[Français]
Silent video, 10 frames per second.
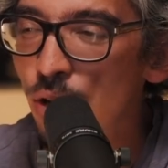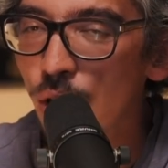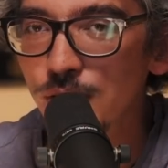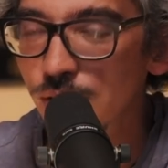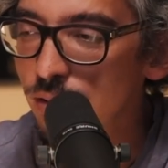
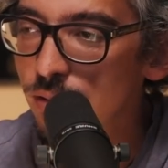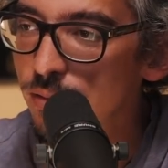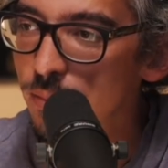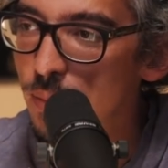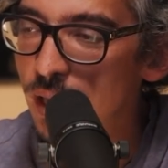30 ans.
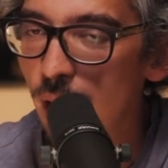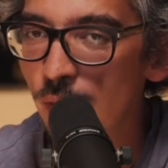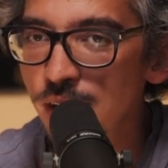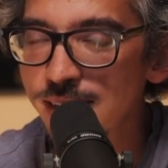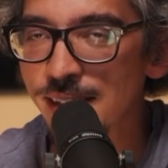
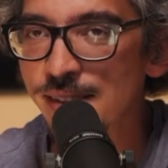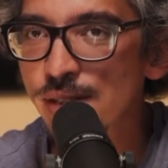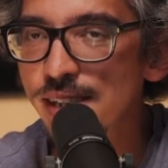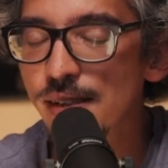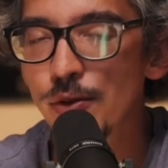En fait, et
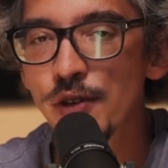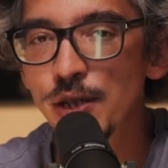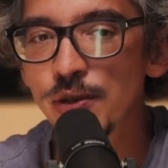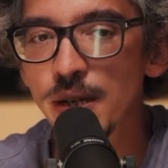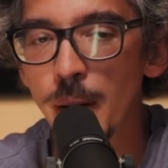aussi, c'est le
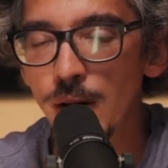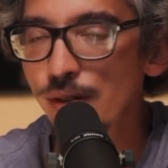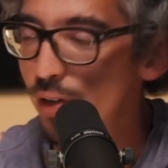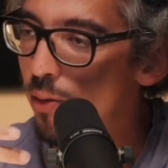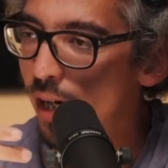fait que tes
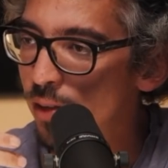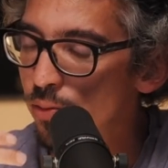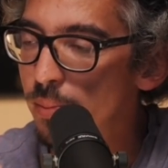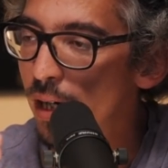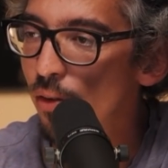parents, des fois, ils te le
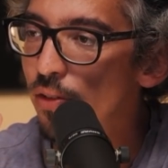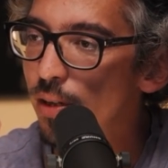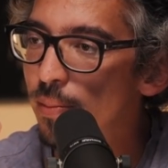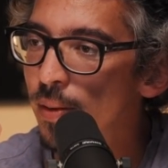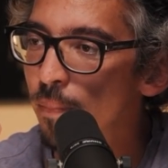racontent, mais
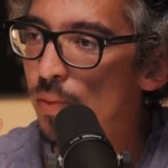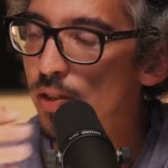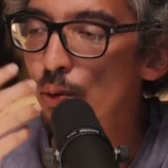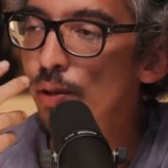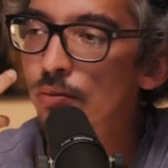random.
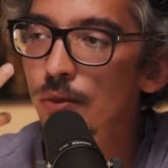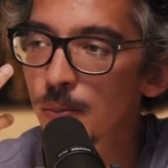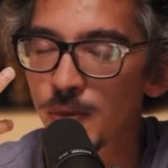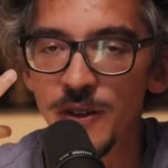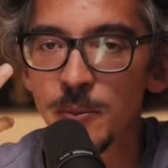Parce que eux,
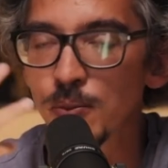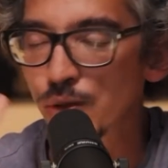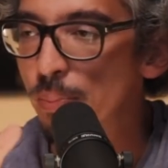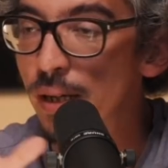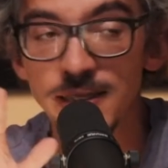enfin,
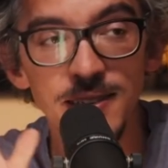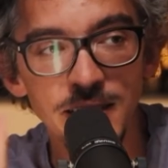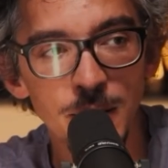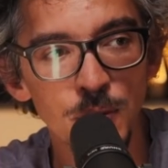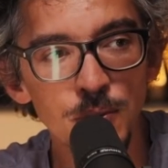je sais pas
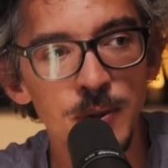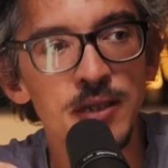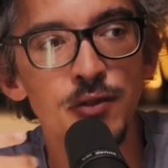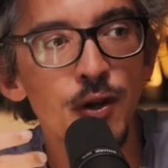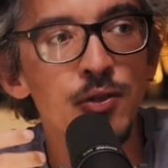c'est le cas pour tout
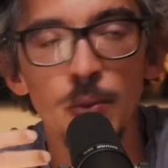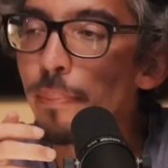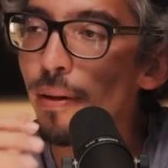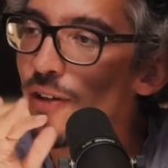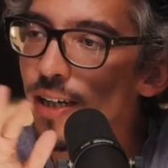mais des fois, ont
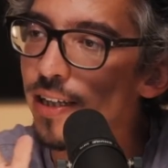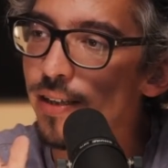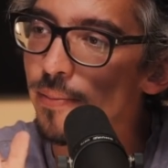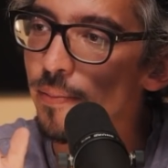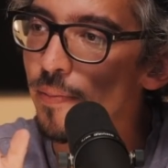même pas fait un
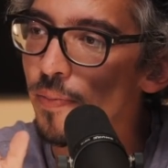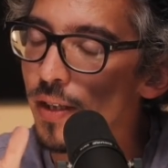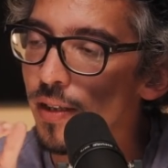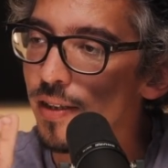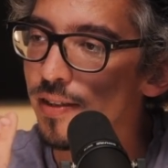lien.
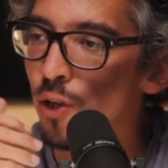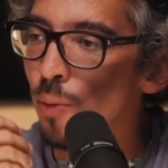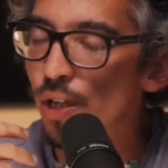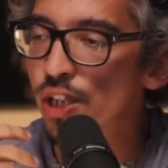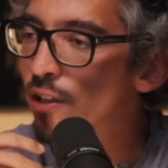C'est-à-dire
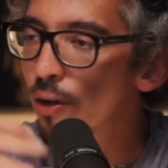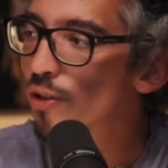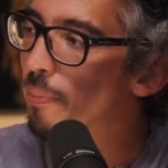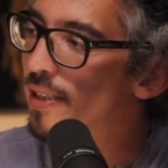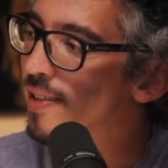que moi, j'ai
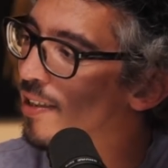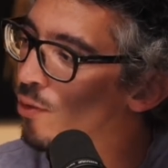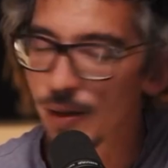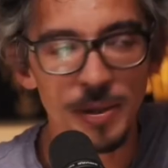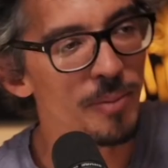30 ans
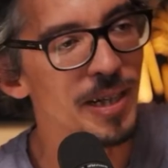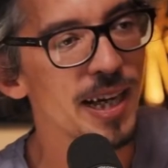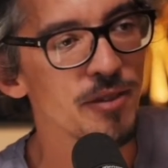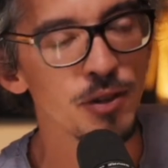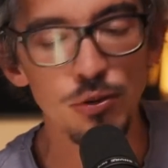passés, tout va bien dans
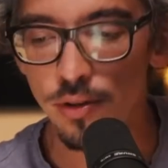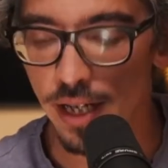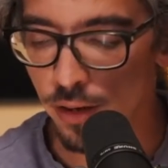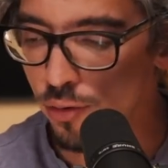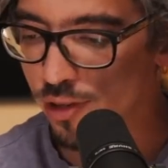ma life et tout.
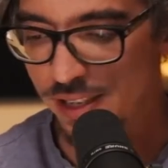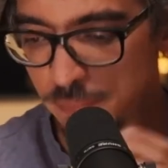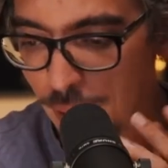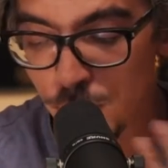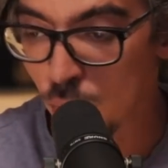Et un jour, je
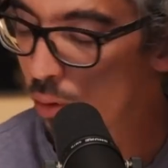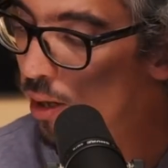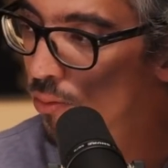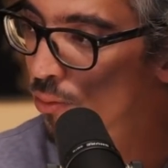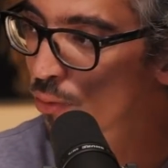sais pas
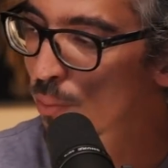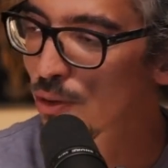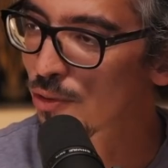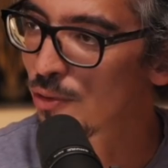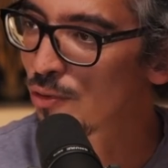pourquoi, on
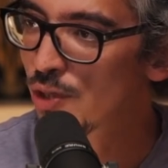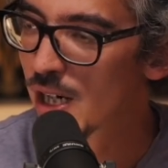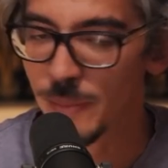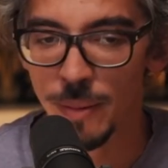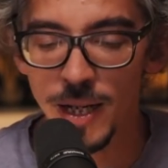tombe sur ce
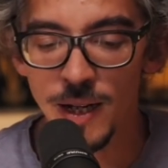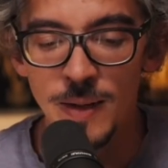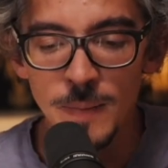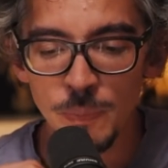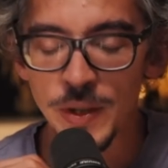sujet avec ma mère.
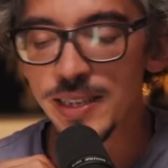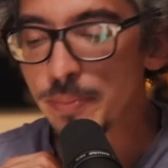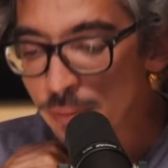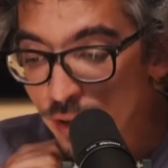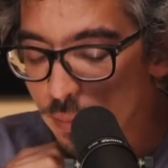Elle
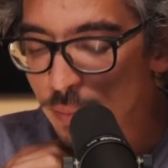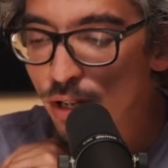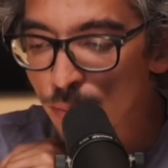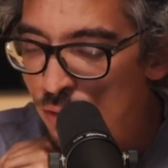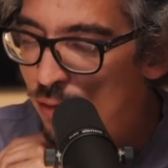dit, mais oui, mais
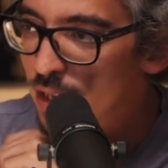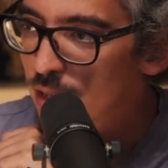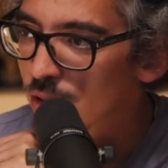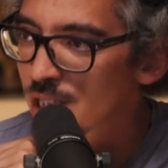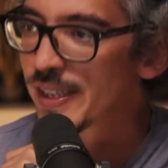moi, je me
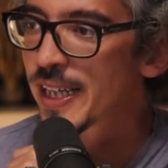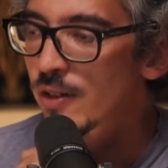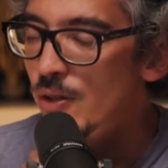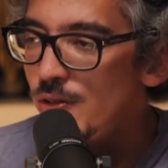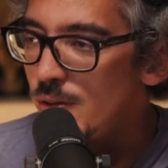souviens quand j'avais
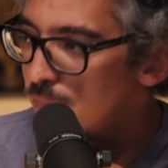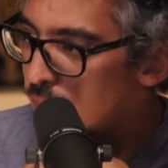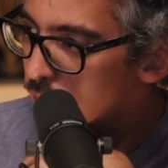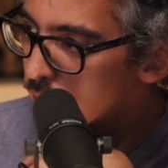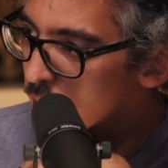14 ans,
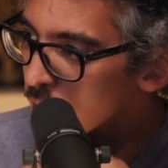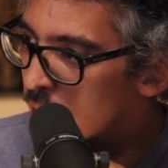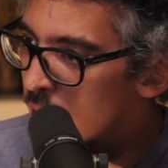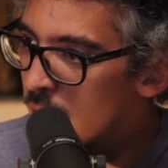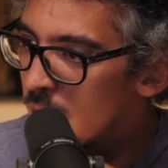
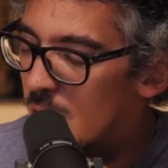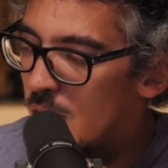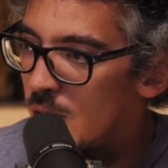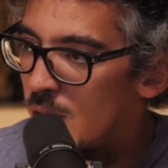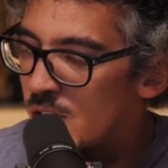
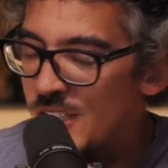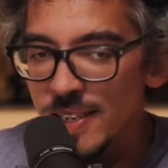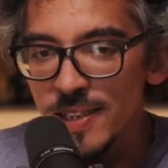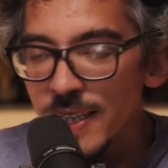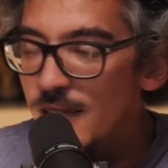euh, je
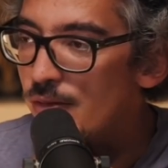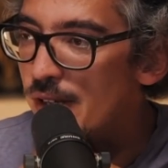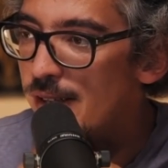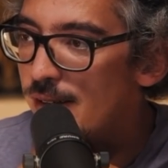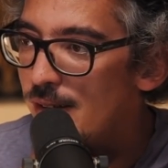dessinais, en
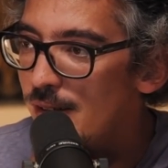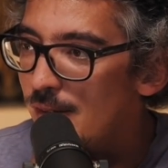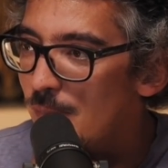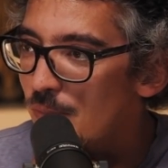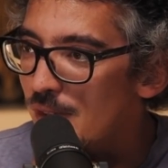fait.
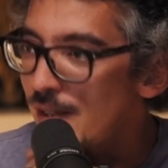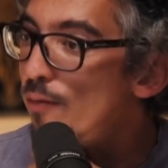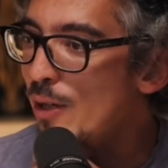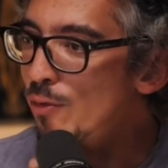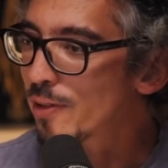
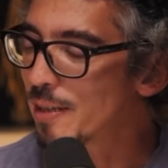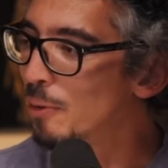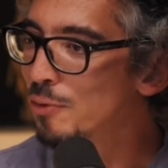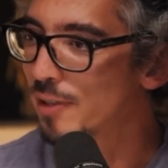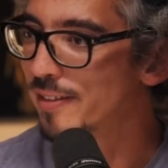Tu sais, tout d'un coup, toi, t'es
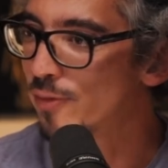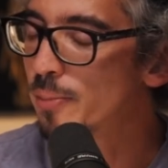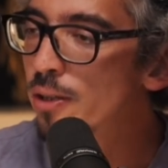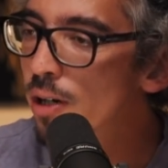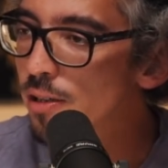pas au tu
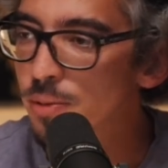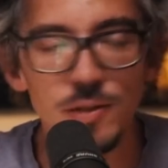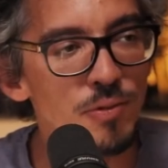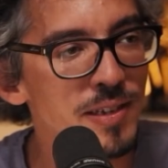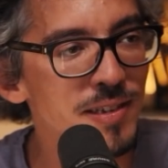fais, mais quoi Comment
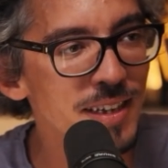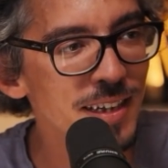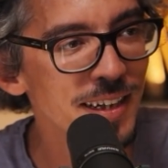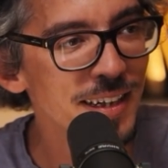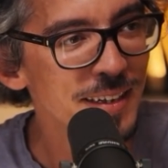ça, tu
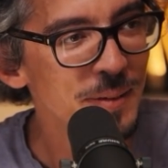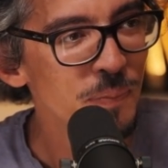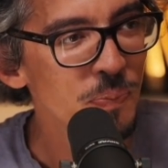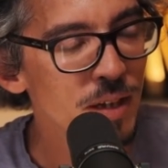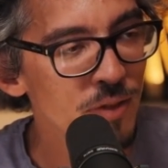dessinais
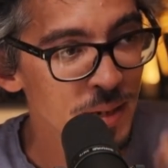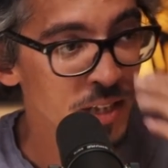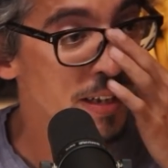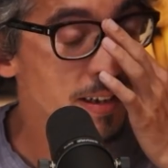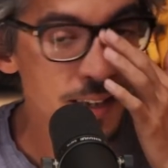ben,
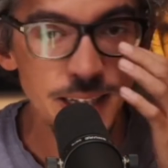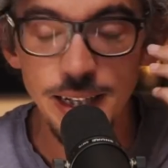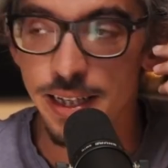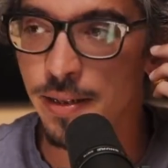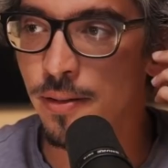je
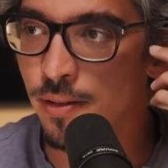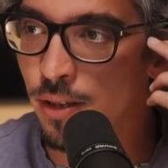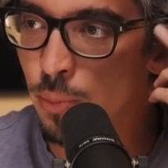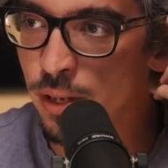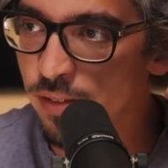dessinais, et
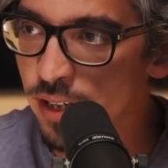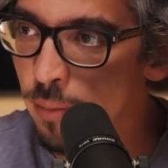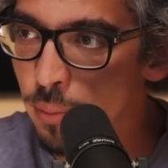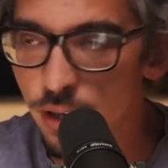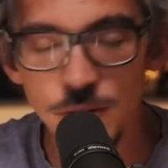euh, il y avait
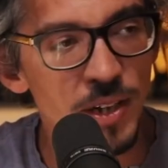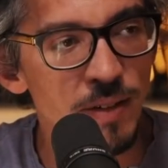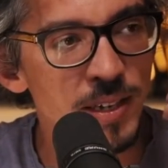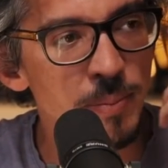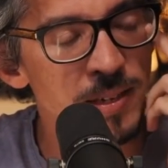un prof
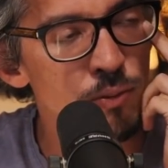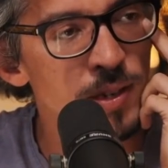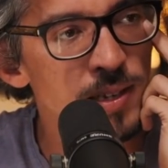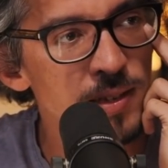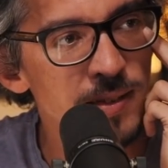qui avait dit, mais
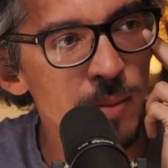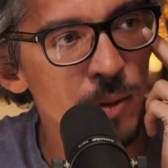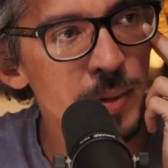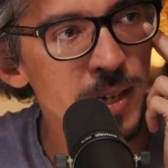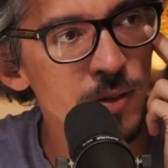tu dessines
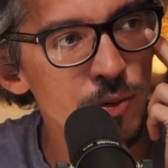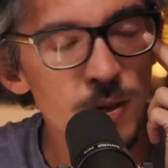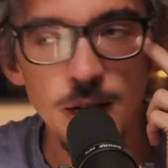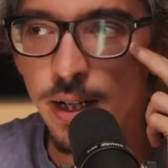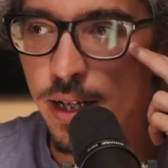tellement bien et
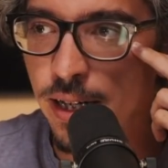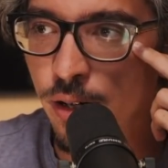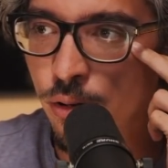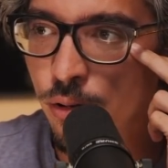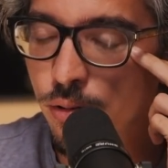tout. Oh,
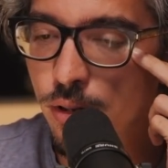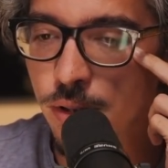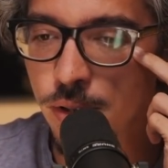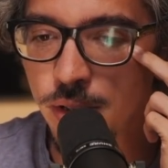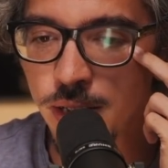et en gros,
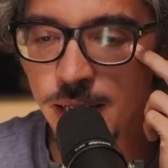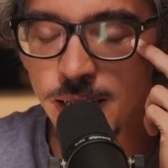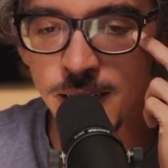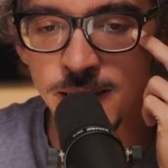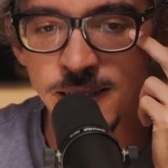euh,
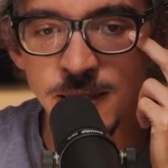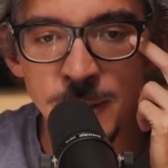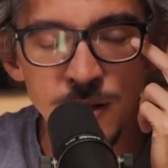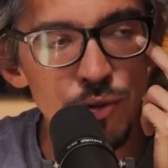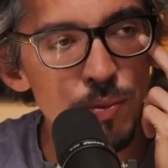il s'était
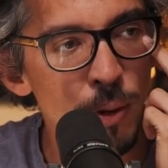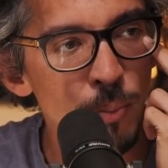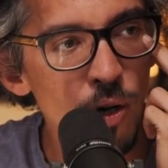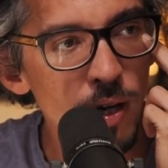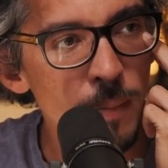battu
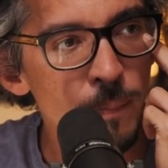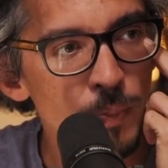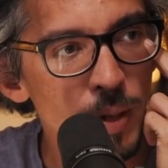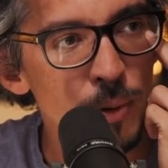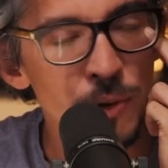pour moi,
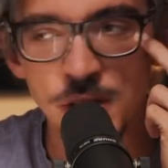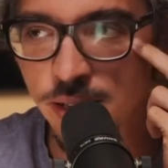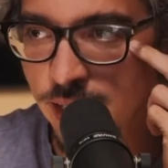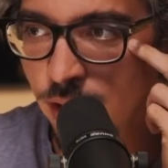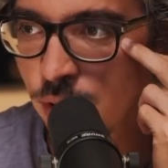pour que
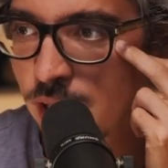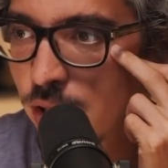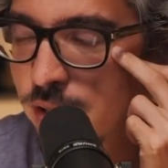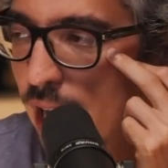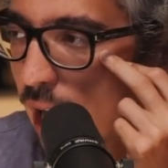j'intègre une
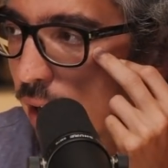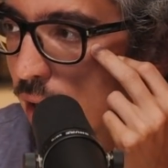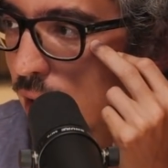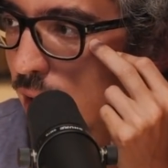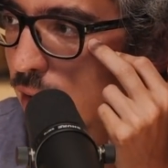école
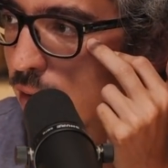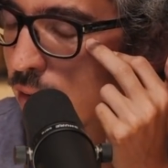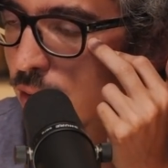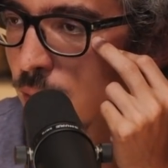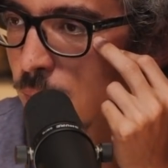d'art.
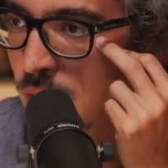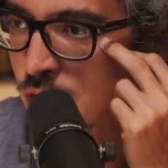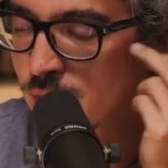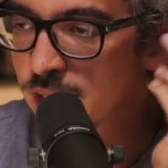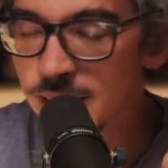Euh,
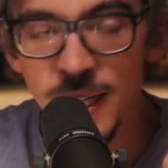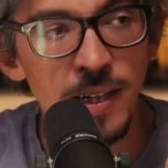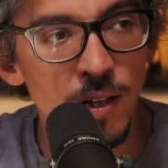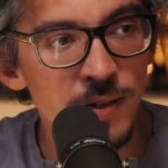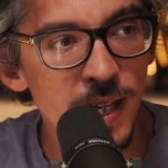et je devais intégrer
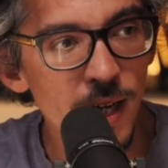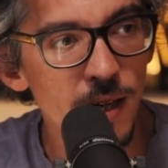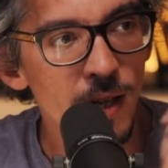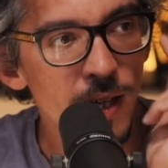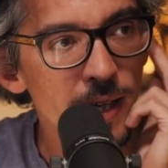l'école
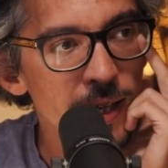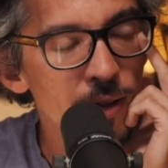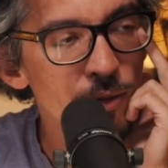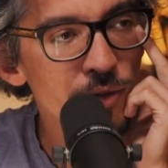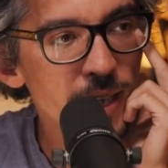d'art.
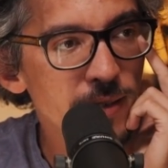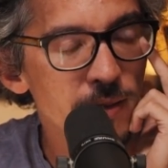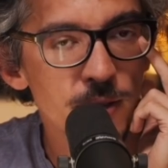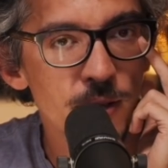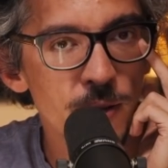Et en fait,